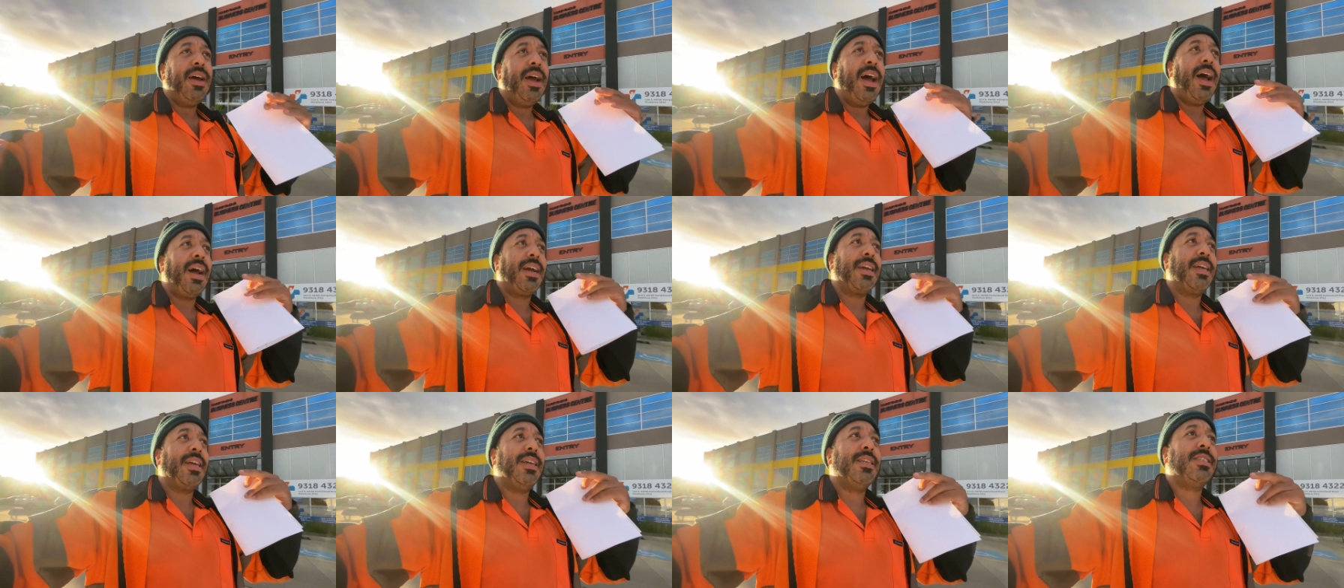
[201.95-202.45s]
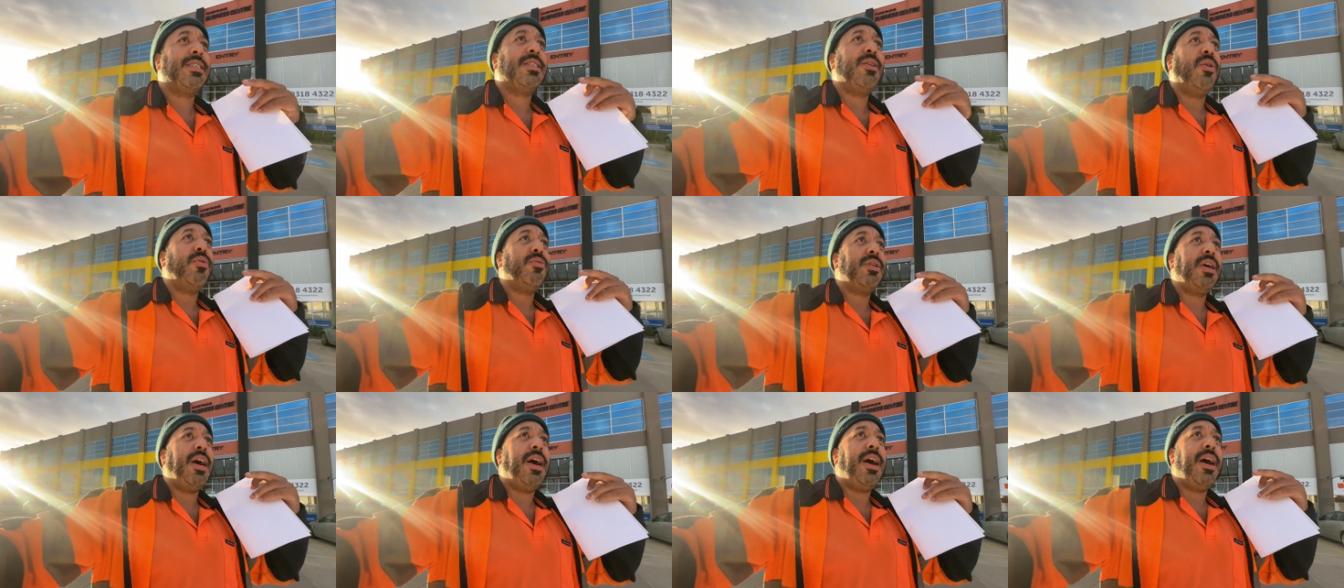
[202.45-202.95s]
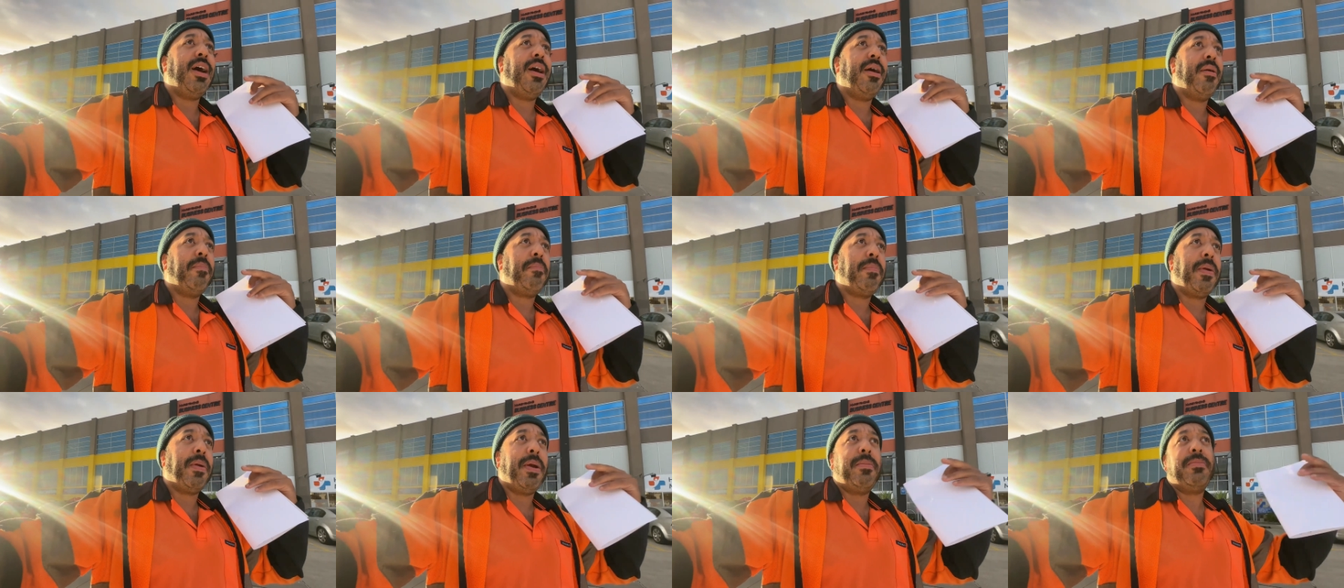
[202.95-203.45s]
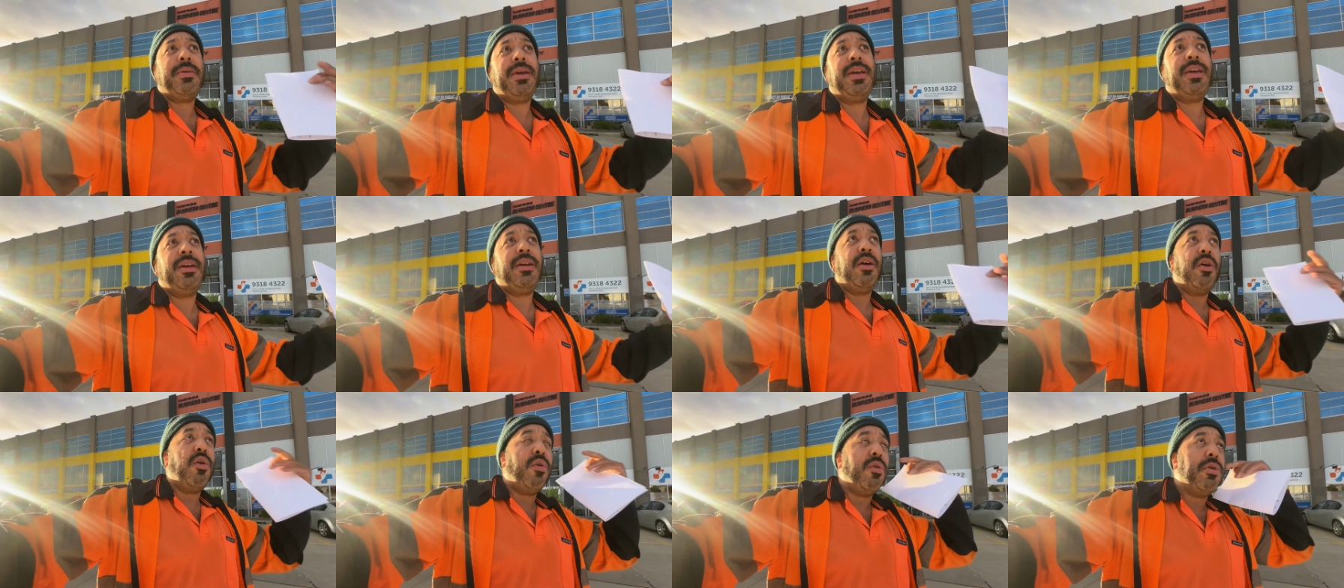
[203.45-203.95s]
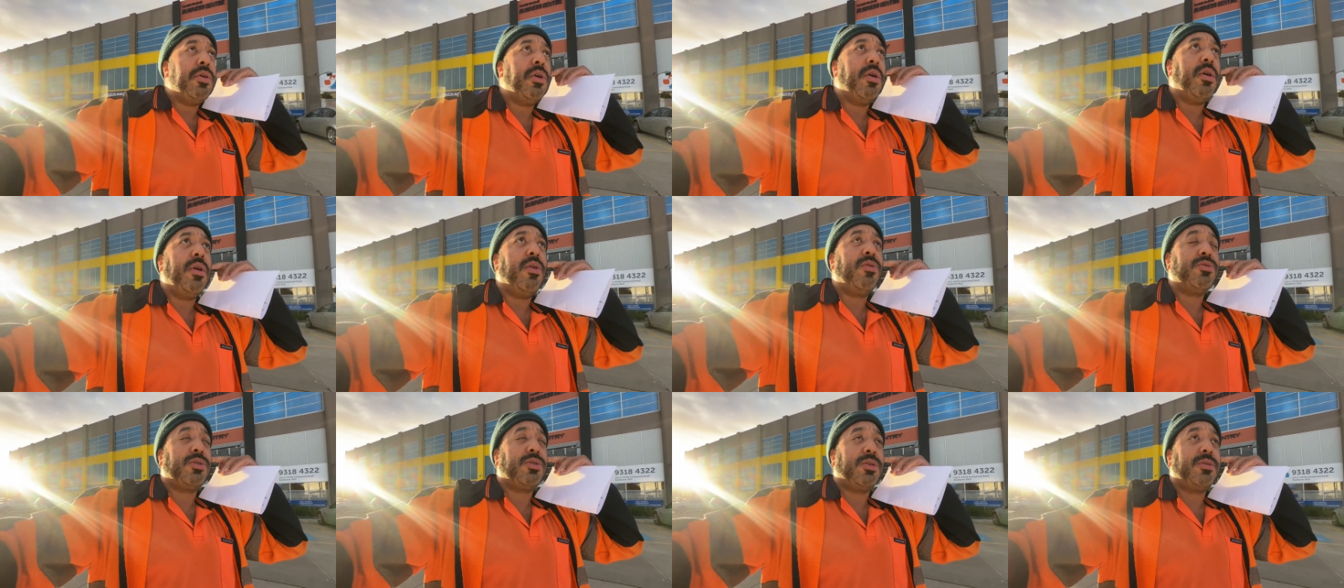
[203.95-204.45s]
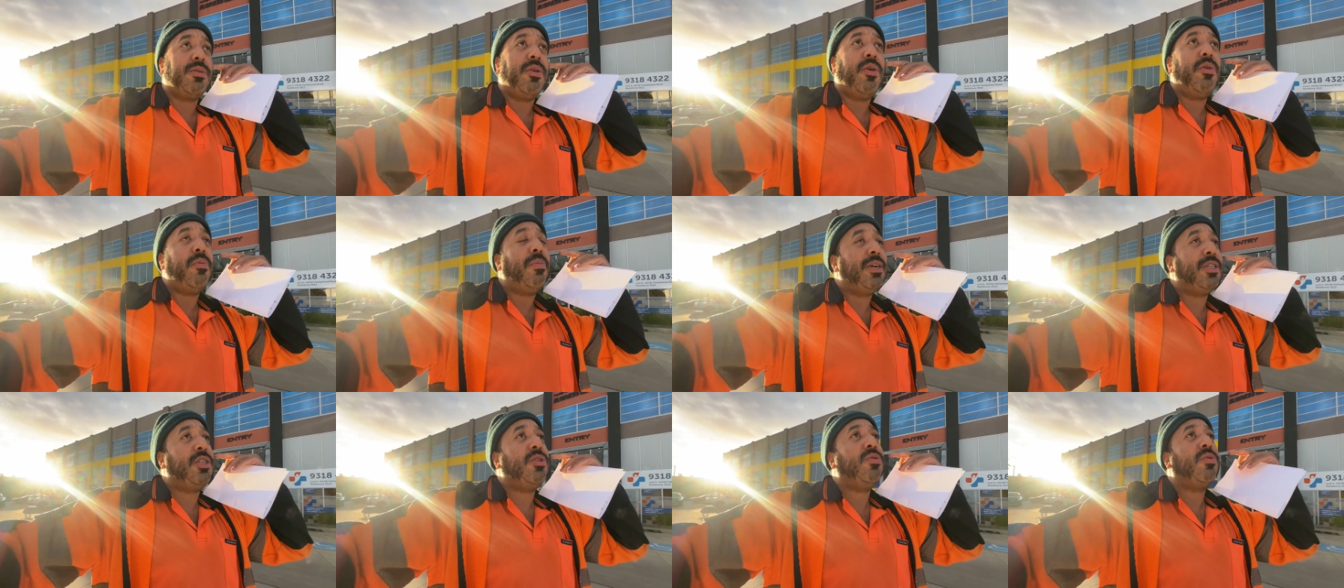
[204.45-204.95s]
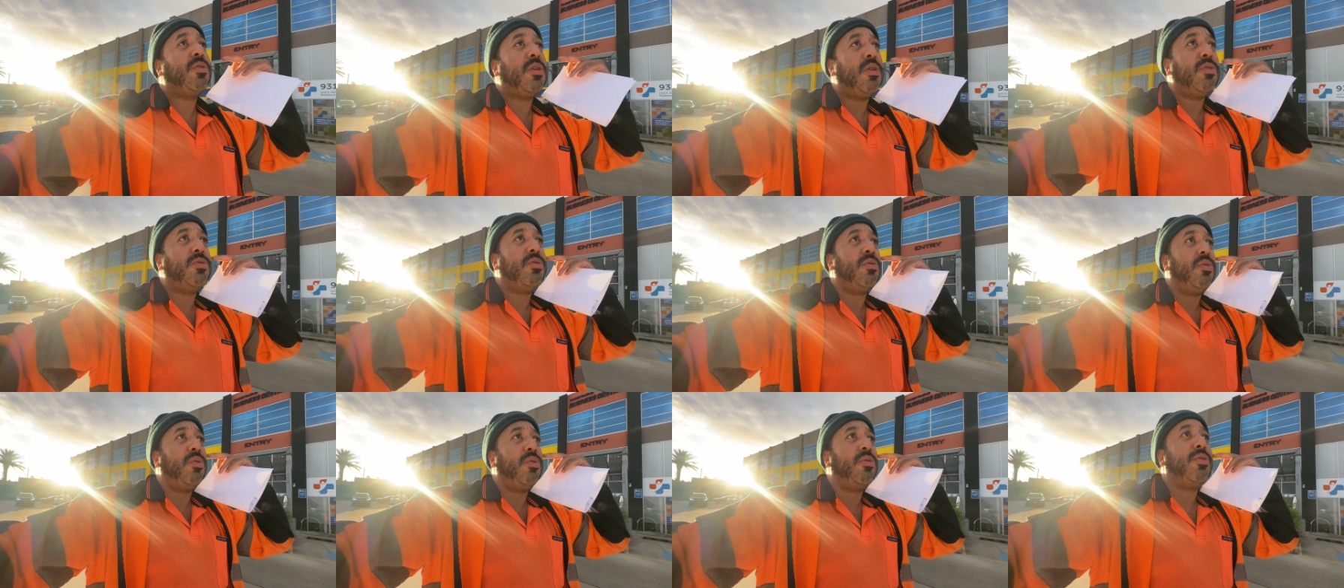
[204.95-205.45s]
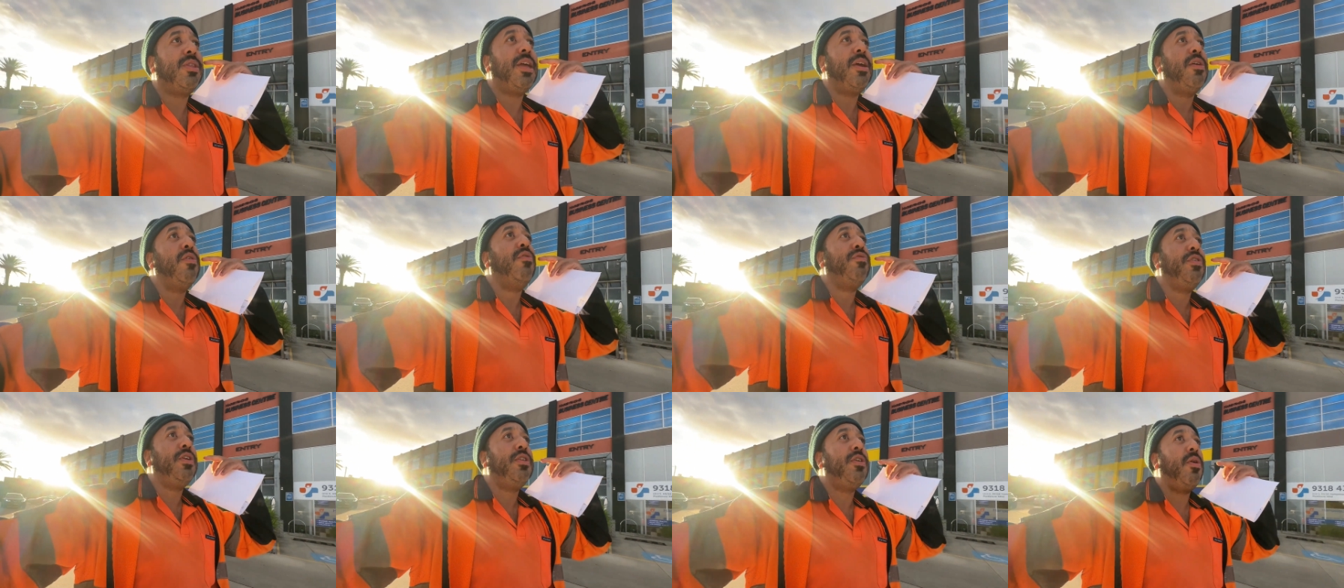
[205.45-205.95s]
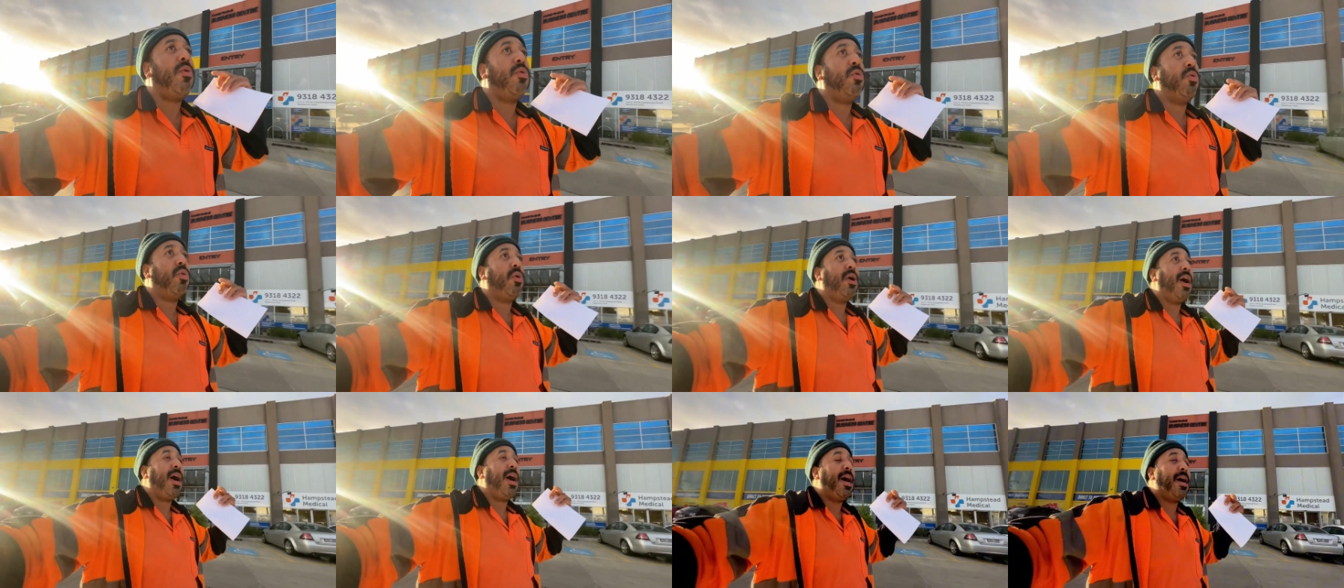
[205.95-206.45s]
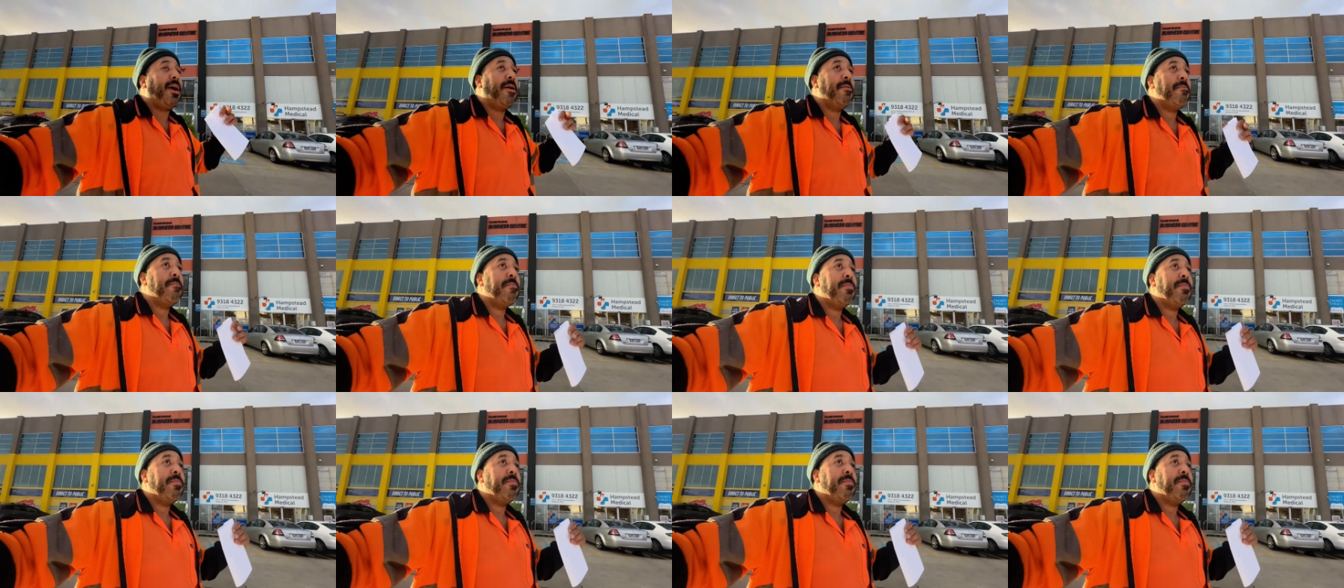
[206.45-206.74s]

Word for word: A questão da. Para mim, eu, eu, eu, imagino que eu, eu tenho ouvido em algum lugar